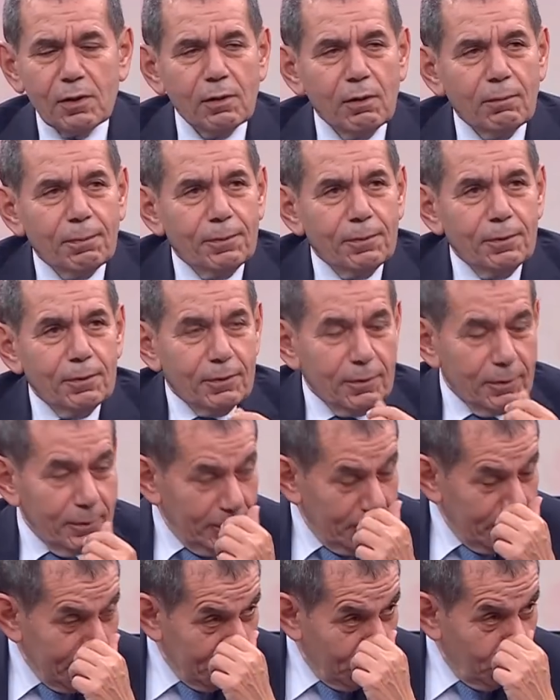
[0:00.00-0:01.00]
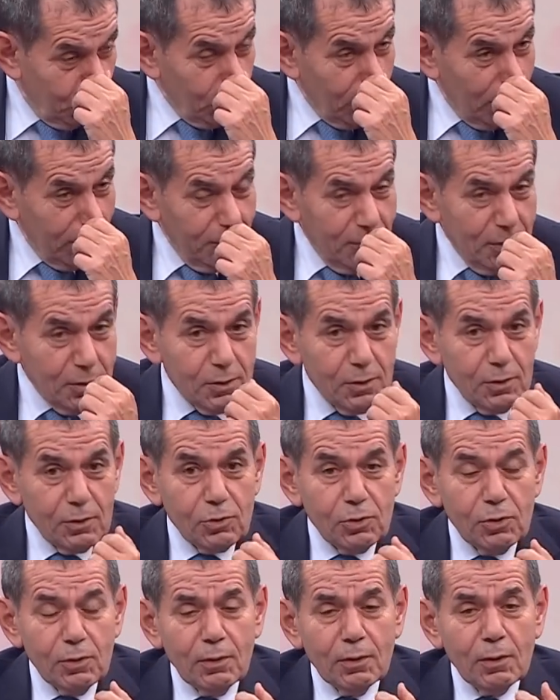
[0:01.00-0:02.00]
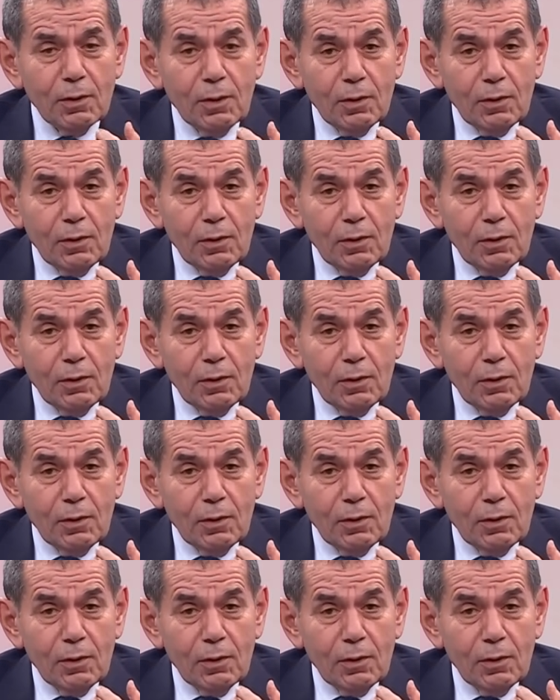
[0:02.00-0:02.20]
yapının düzelmesi için